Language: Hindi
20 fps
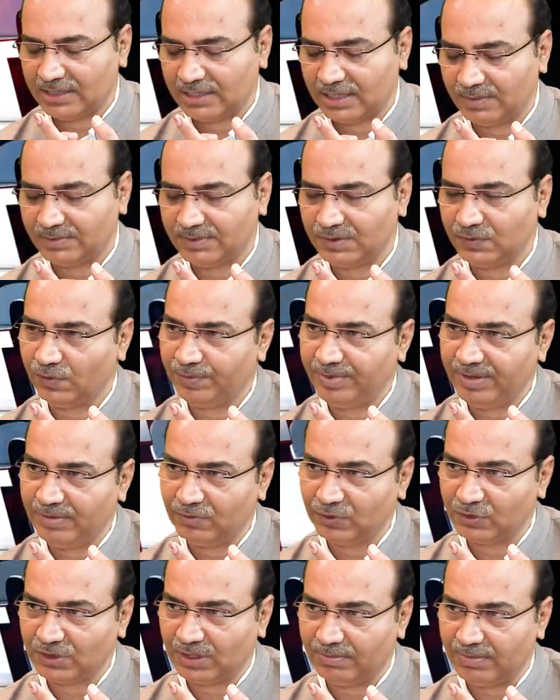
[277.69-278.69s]
की तरफ से वो भी
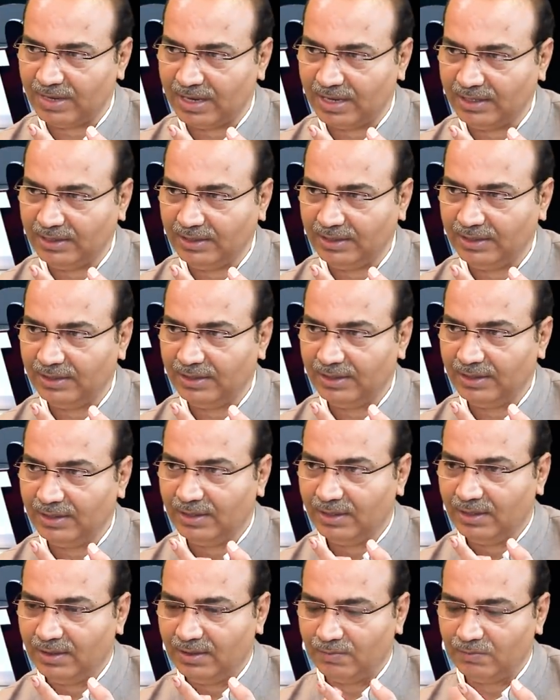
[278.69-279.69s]
मुसलमान
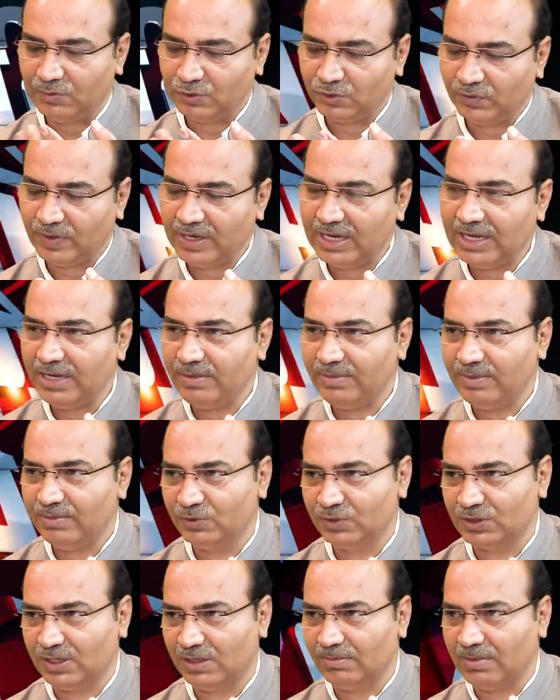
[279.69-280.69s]
मुतवली भी
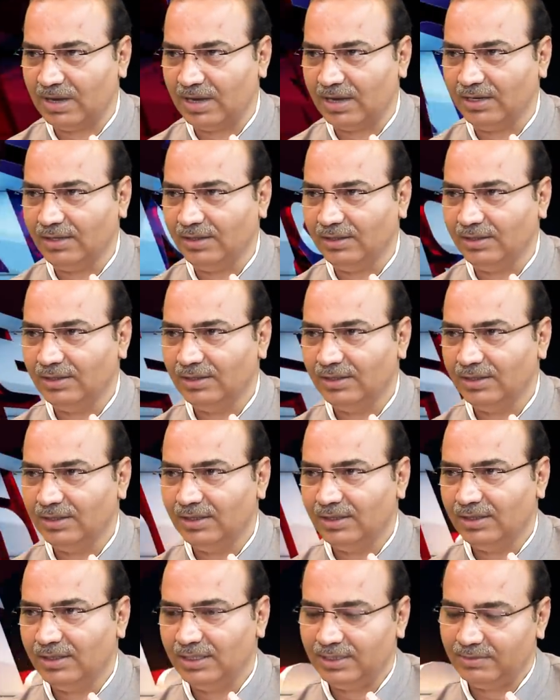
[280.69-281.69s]
मुसलमान
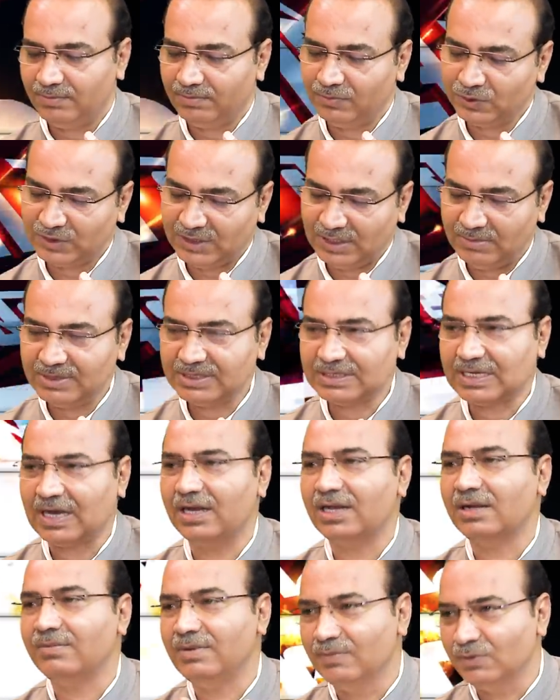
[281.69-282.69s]
मुस्लिम
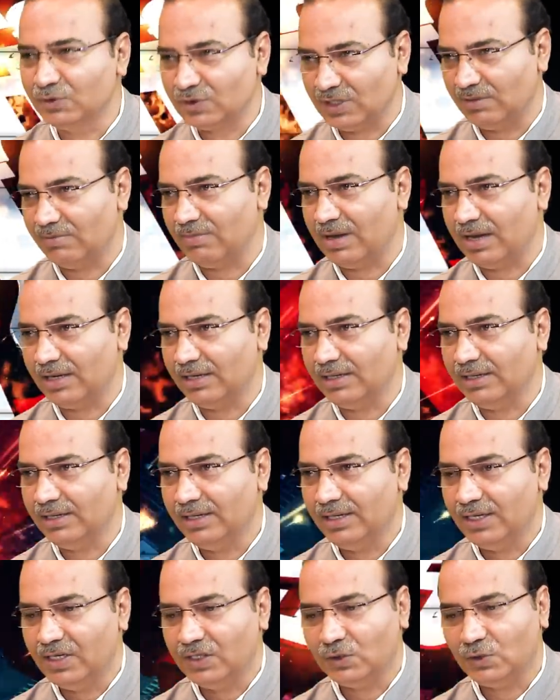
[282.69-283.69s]
स्कॉलर भी मुसलमान
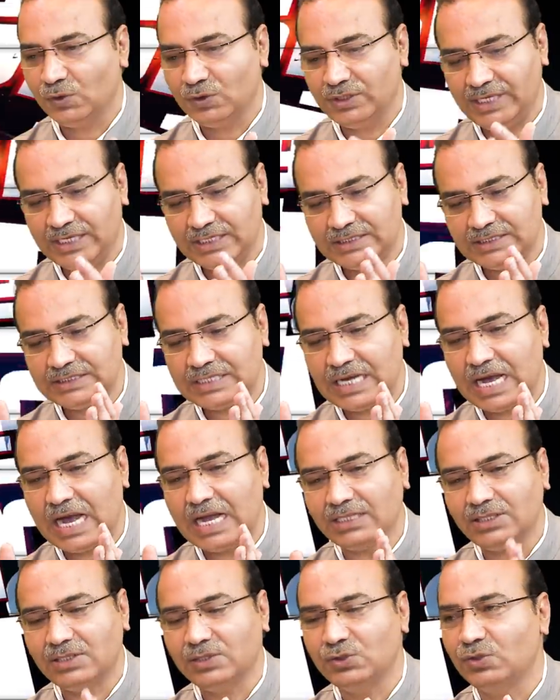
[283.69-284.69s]
तो ये
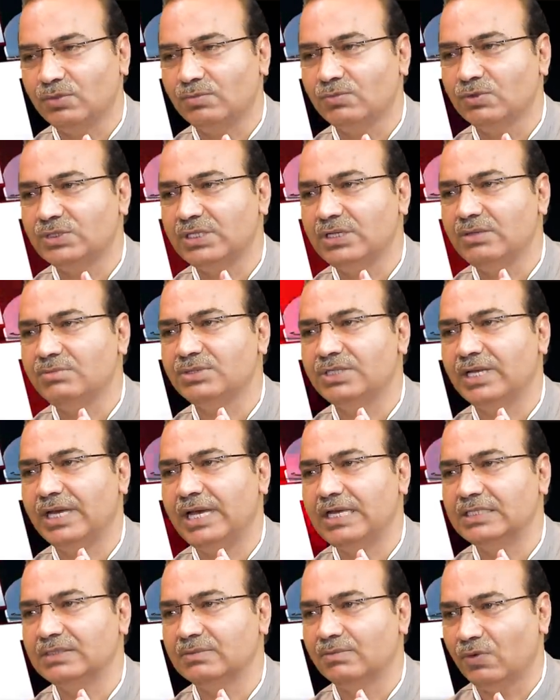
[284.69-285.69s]
सात जो मुस्लिम्स
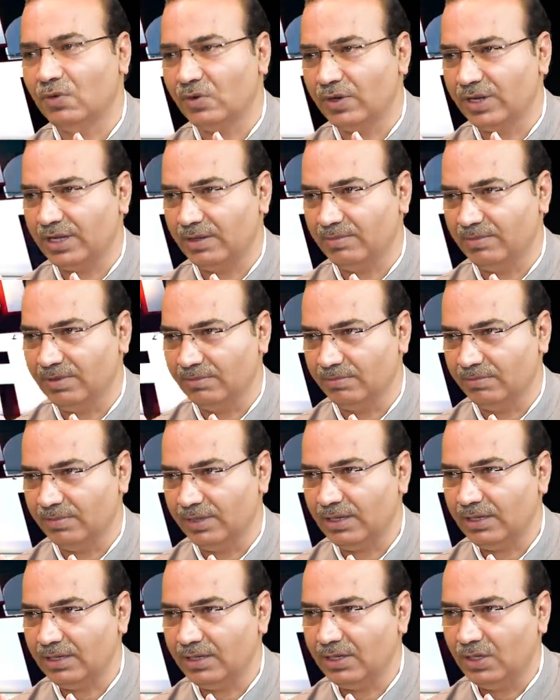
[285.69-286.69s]
हैं इस बोर्ड के
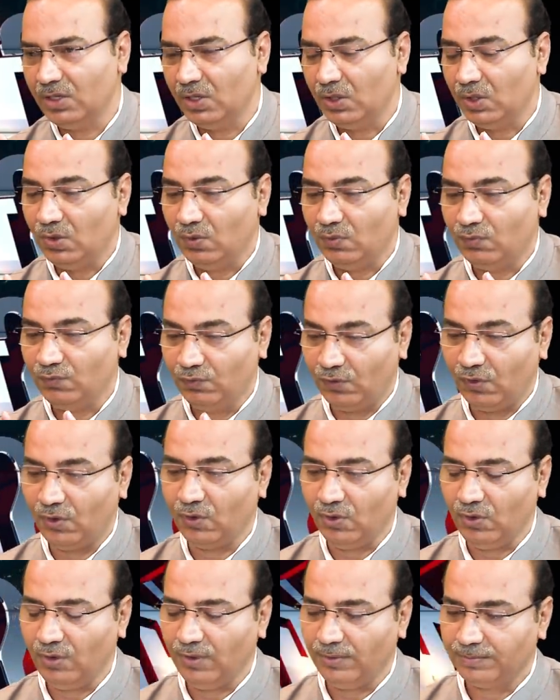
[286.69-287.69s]
मेंबर वो
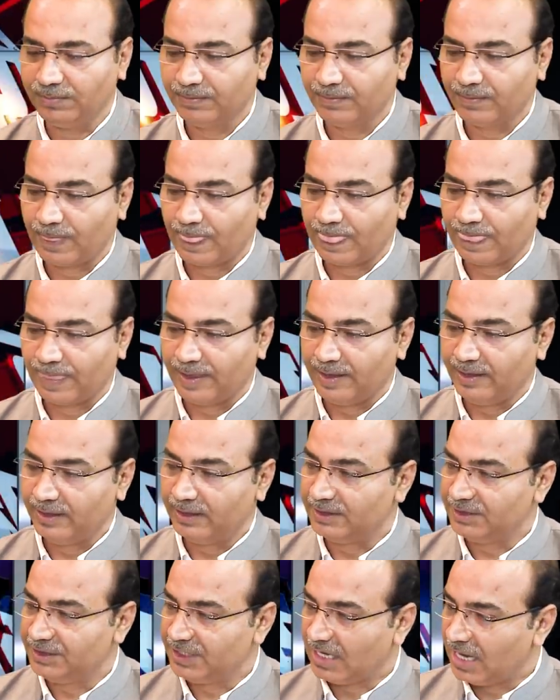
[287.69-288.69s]

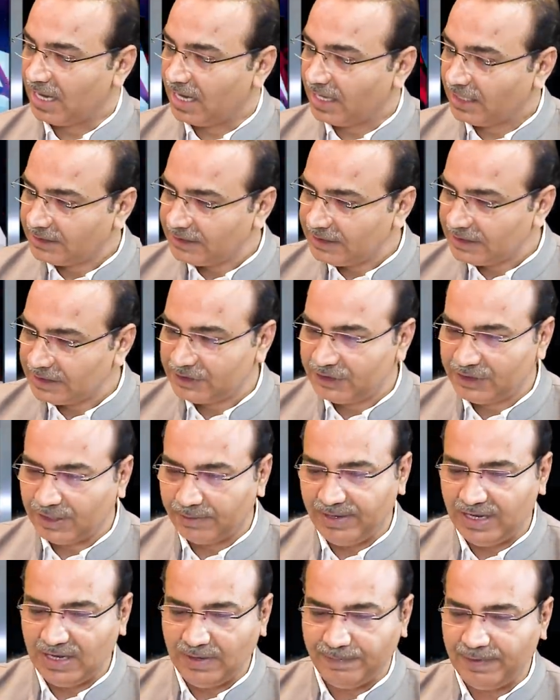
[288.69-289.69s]
जहां जिस
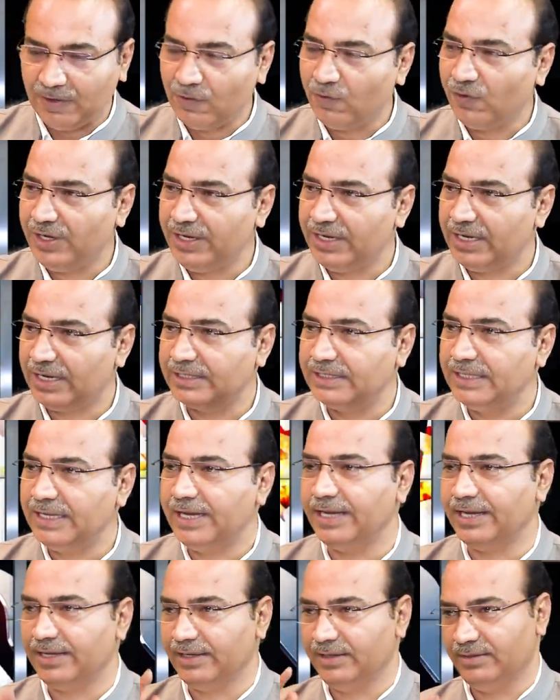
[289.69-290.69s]
जमीन पे उंगली रख
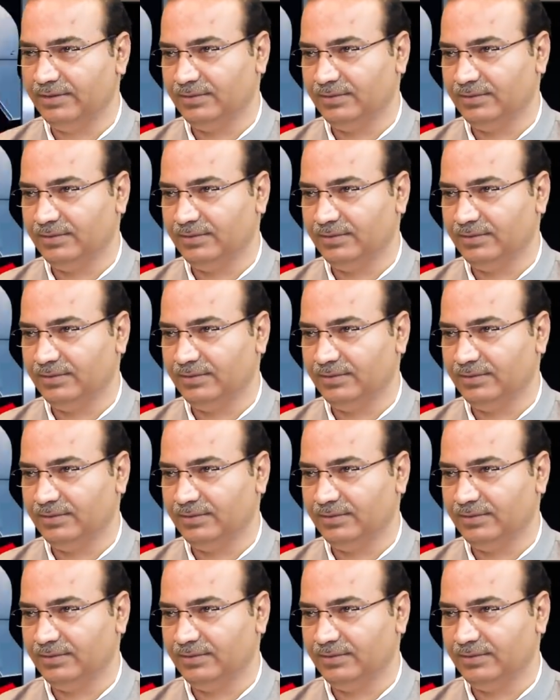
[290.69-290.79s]
देंगे